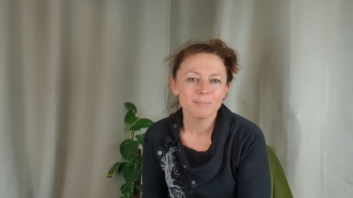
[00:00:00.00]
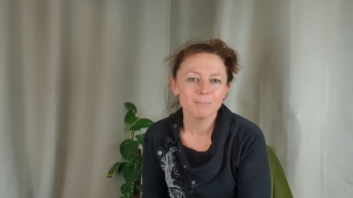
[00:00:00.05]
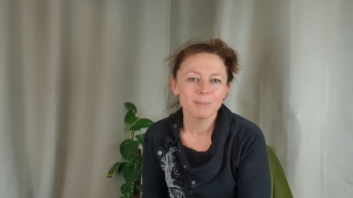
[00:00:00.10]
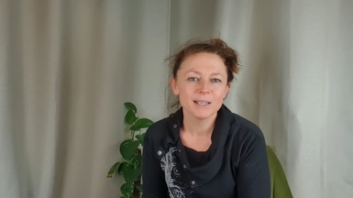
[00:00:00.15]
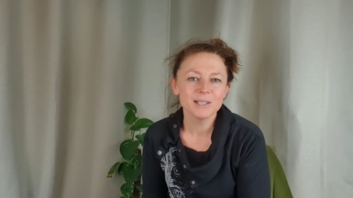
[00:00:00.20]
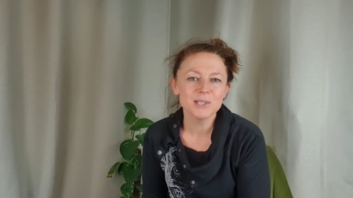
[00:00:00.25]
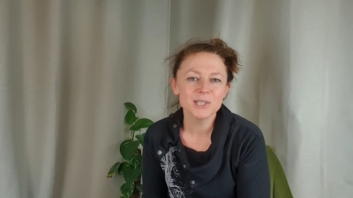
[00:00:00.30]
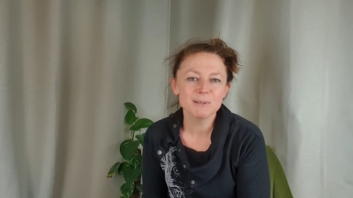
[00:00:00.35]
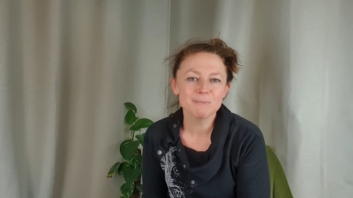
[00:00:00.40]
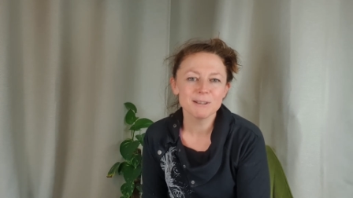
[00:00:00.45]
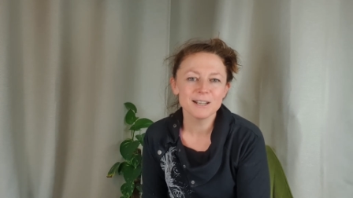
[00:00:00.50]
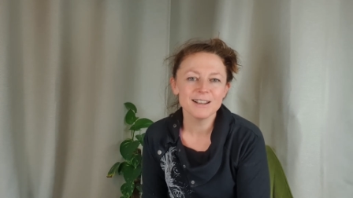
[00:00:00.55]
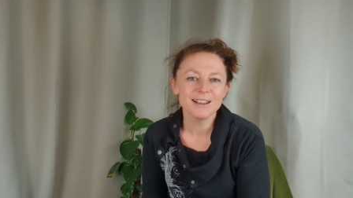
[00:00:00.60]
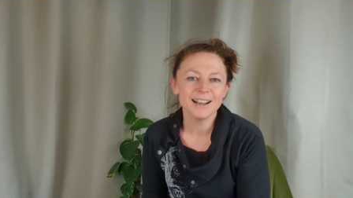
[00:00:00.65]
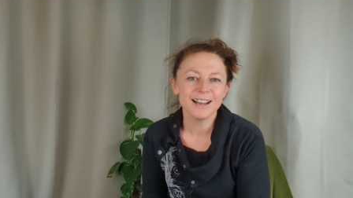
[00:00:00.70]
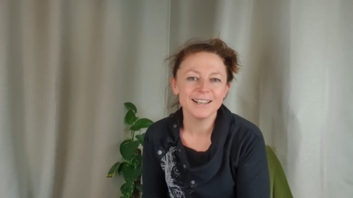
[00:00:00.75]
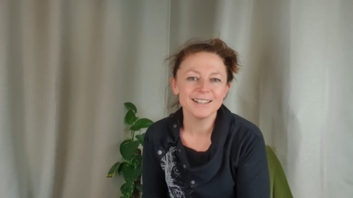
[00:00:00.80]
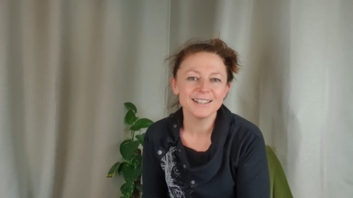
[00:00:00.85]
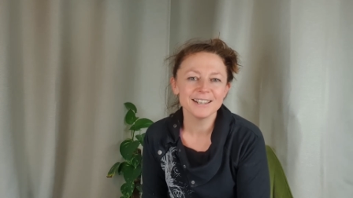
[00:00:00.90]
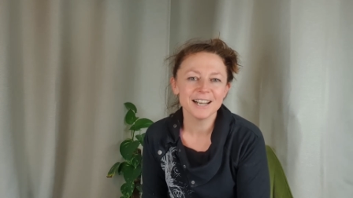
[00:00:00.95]
Prinzipiell
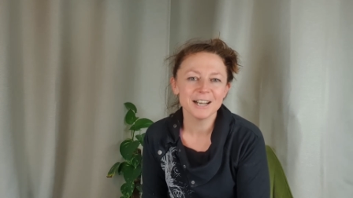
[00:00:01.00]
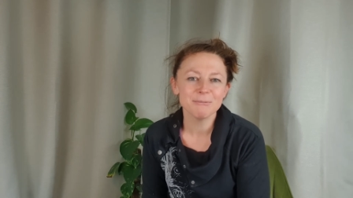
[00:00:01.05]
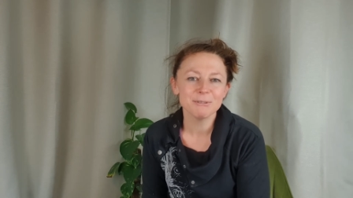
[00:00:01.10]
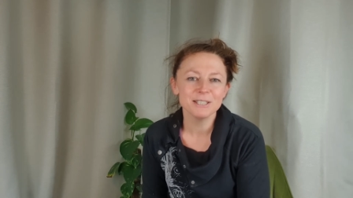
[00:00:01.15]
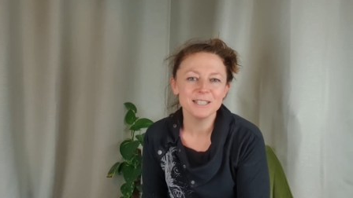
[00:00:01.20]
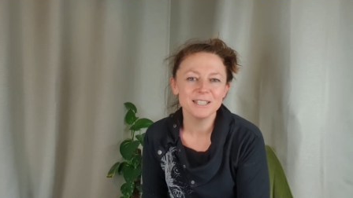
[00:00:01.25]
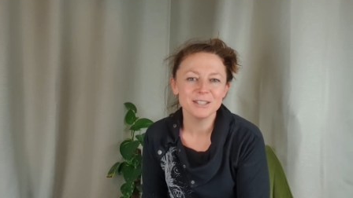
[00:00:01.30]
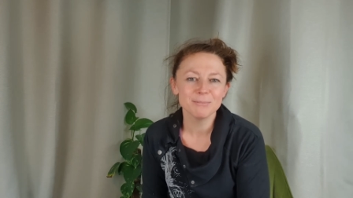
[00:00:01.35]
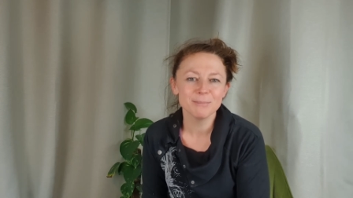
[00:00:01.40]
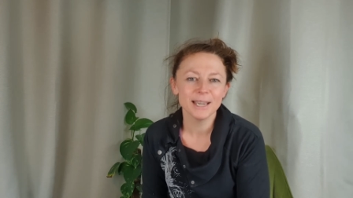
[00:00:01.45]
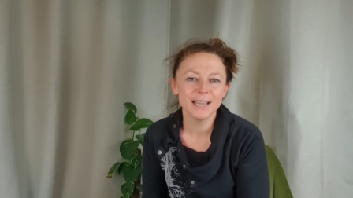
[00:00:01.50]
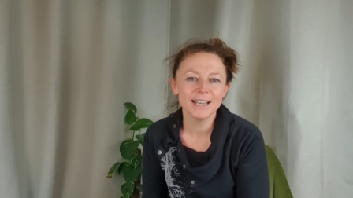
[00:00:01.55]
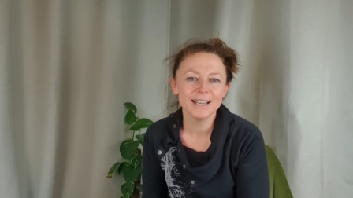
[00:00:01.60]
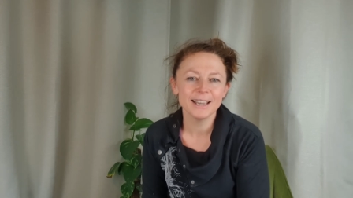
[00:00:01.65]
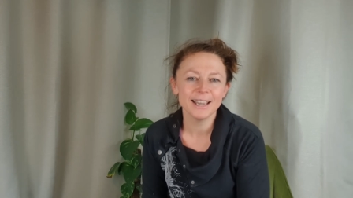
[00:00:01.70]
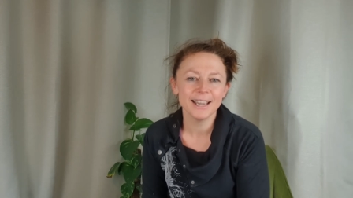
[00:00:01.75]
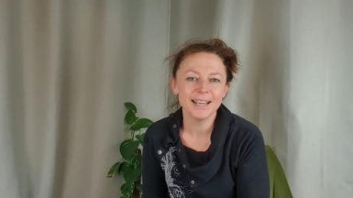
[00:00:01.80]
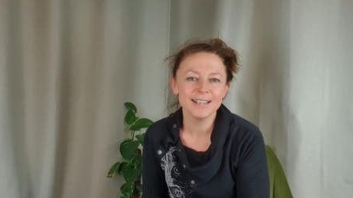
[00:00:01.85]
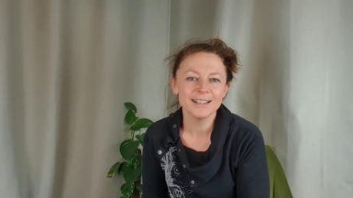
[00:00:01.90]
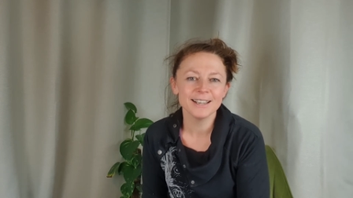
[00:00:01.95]
handhabe ich meine
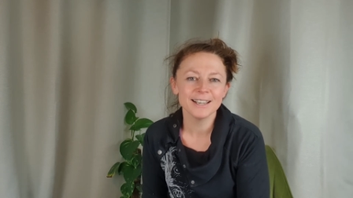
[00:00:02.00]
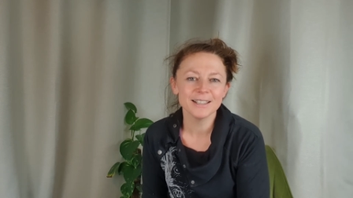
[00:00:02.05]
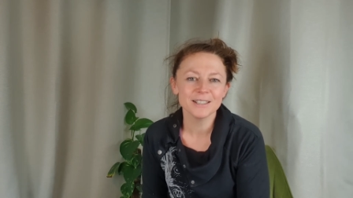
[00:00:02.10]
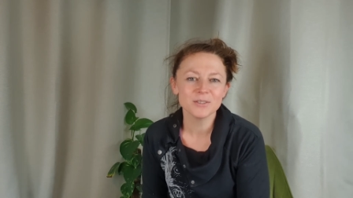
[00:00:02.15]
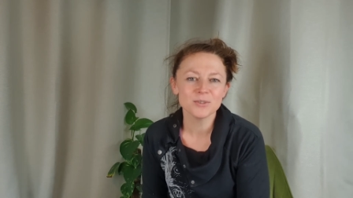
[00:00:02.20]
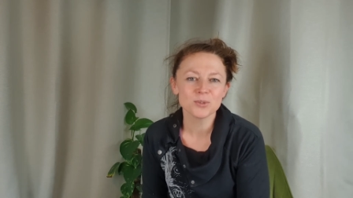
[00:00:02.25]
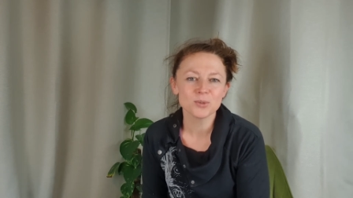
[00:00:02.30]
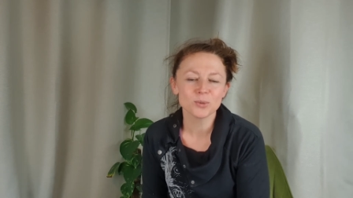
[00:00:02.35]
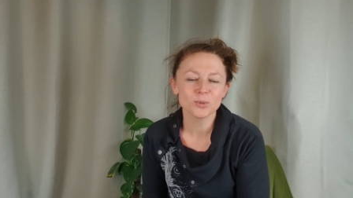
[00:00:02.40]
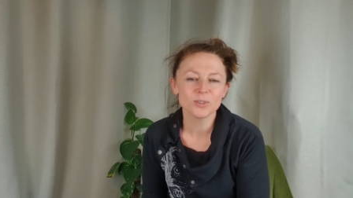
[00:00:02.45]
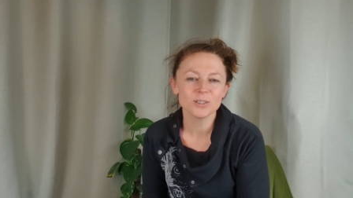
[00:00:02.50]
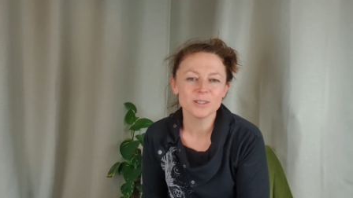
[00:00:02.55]
Einheiten so,